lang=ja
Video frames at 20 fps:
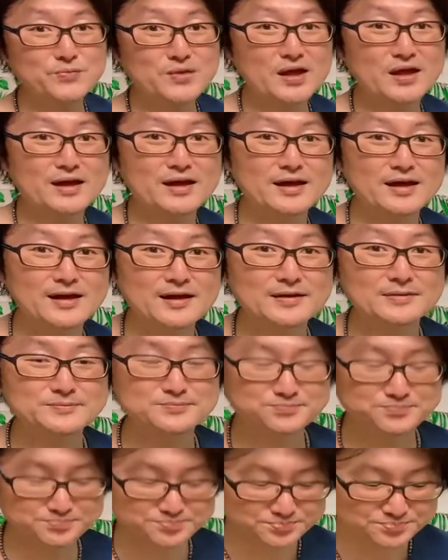
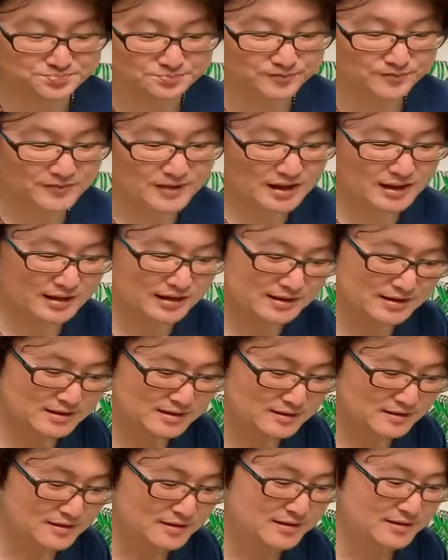
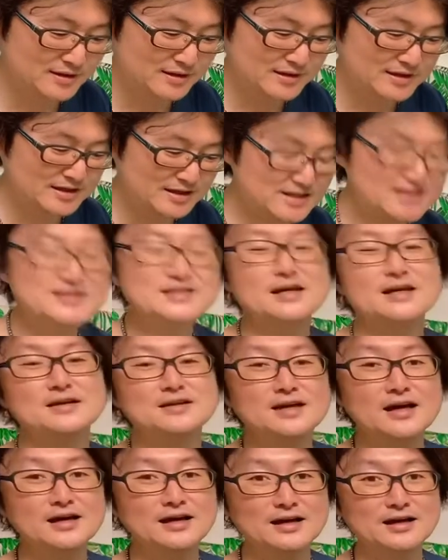えー、生きていき
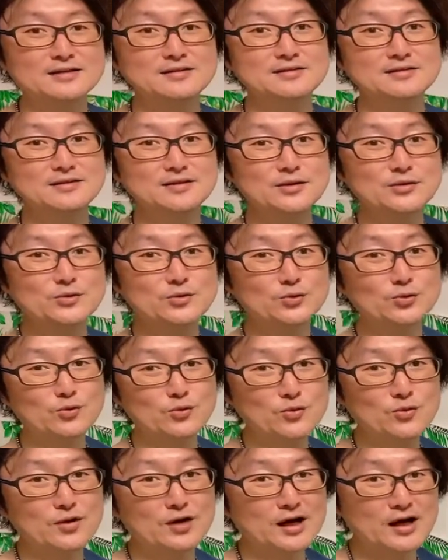たいかっていうこと
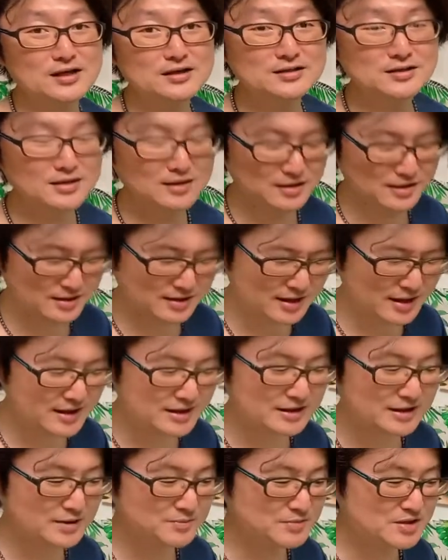を考
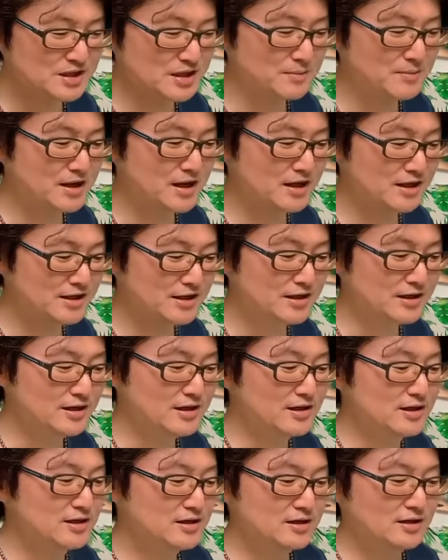えてみた場合
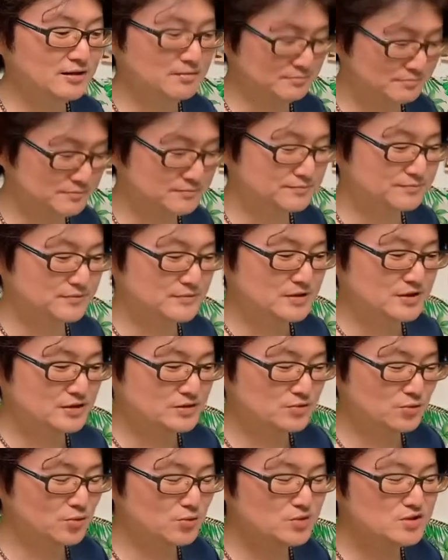うん、
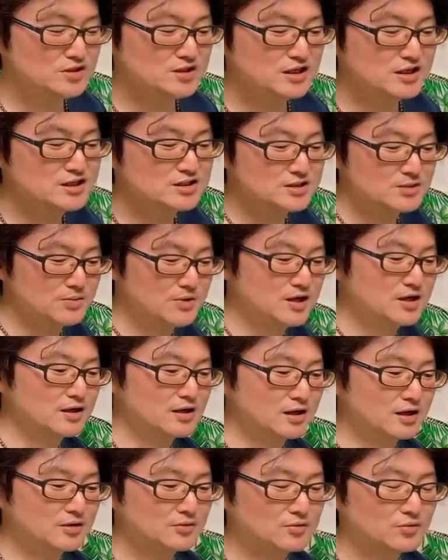そこに対して
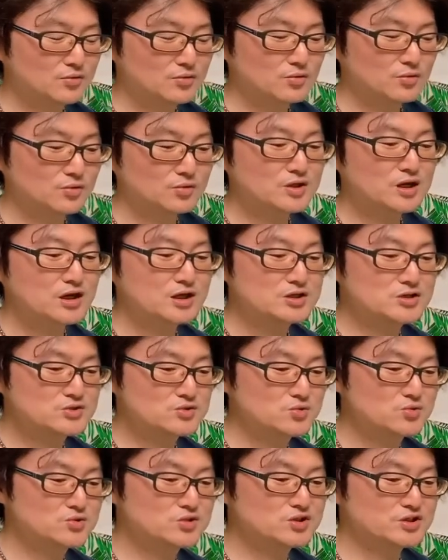はあのお互い
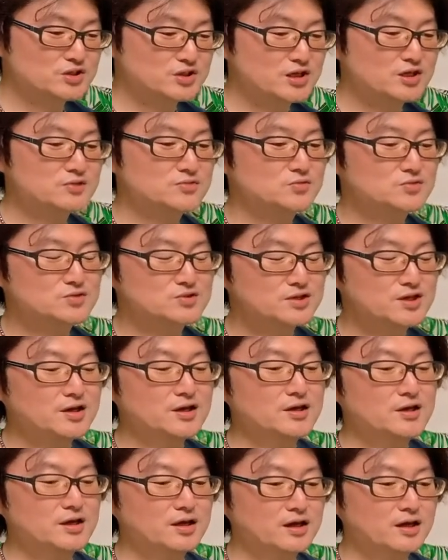正直でそして、
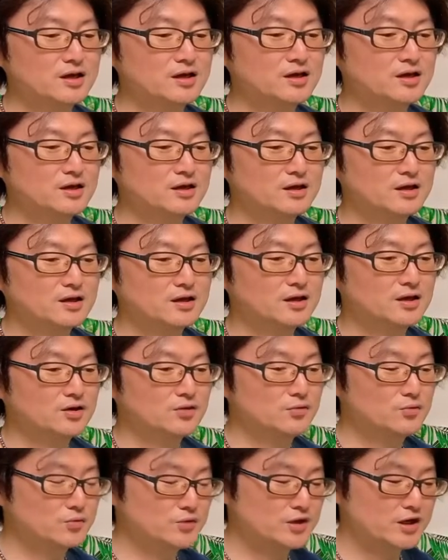
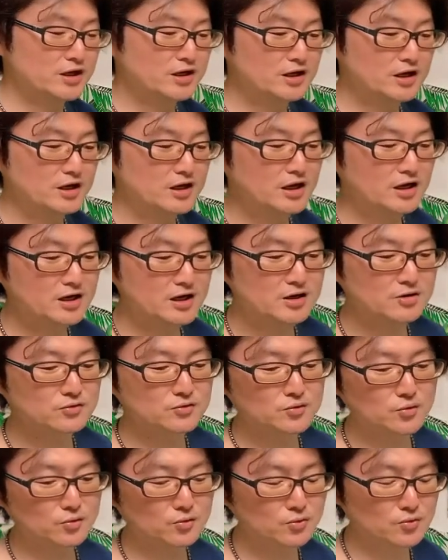えー、受け入れられる
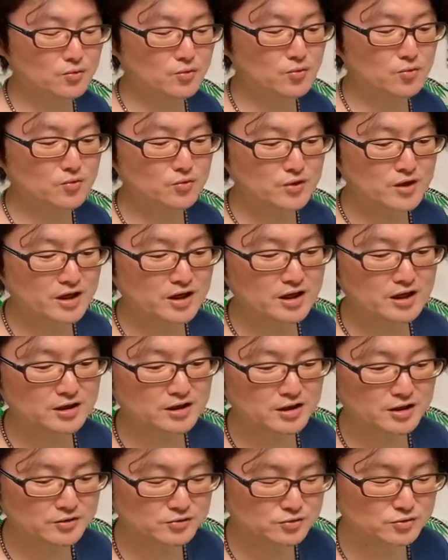ところを受け入れ
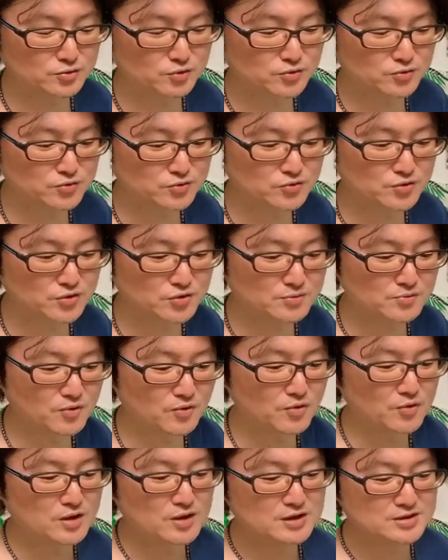ていくというより
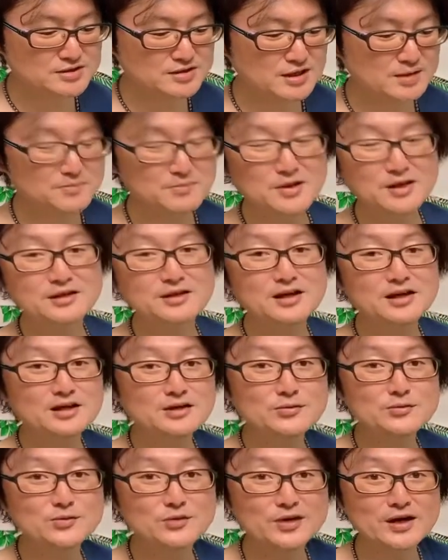も全面的
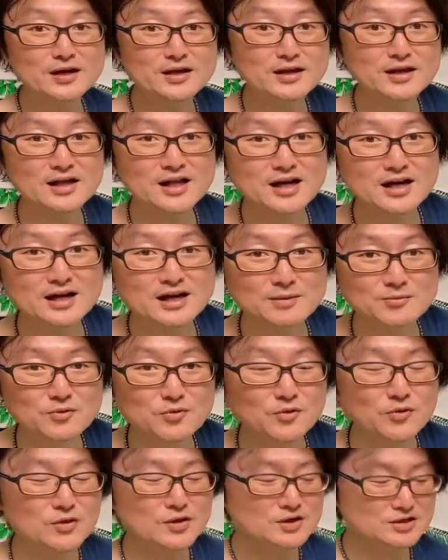に受け入れながら
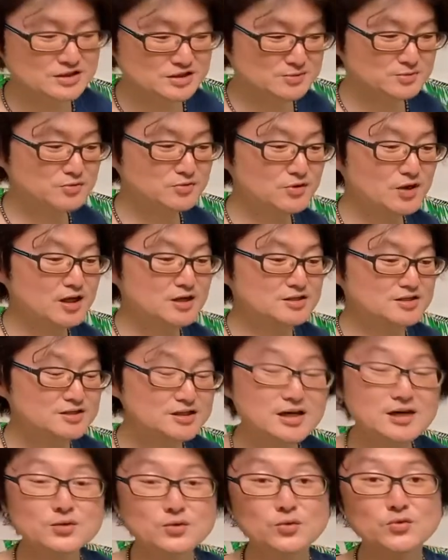も自分が
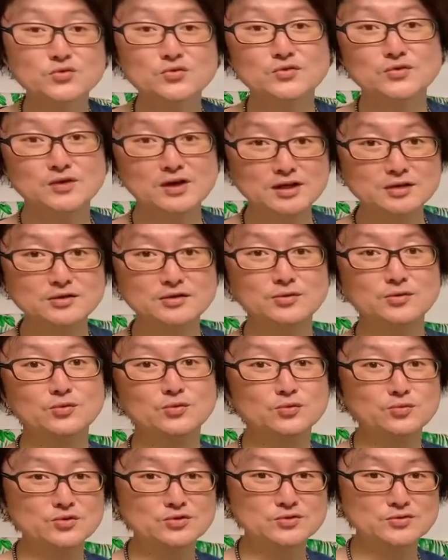じゃあどうするかっていうこ
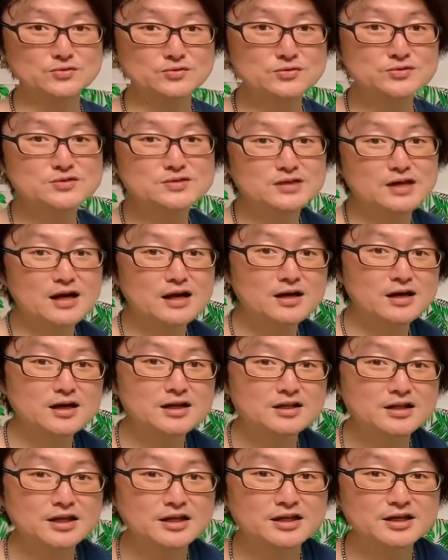とを一つずつ考え
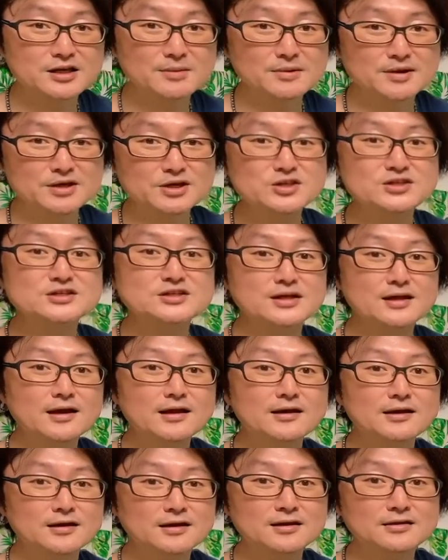ていけばいいんじゃな
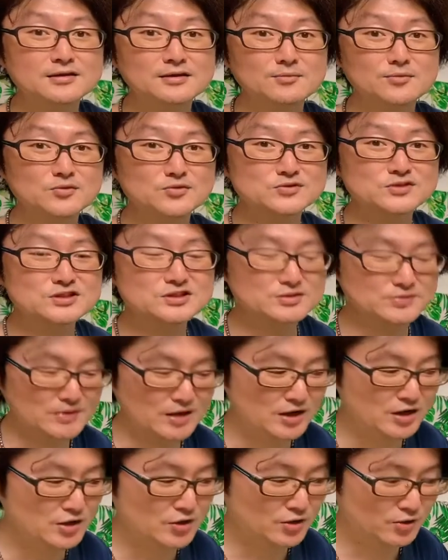いかなって僕自身は
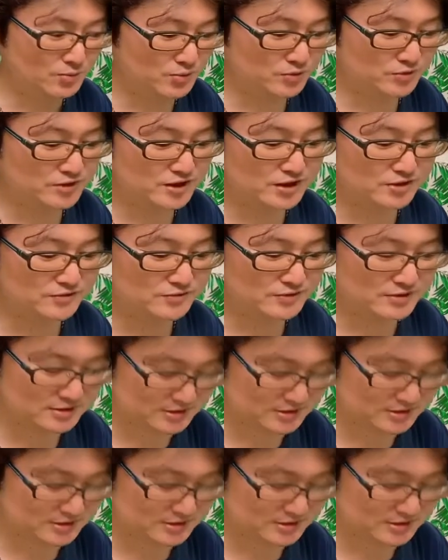思っているんで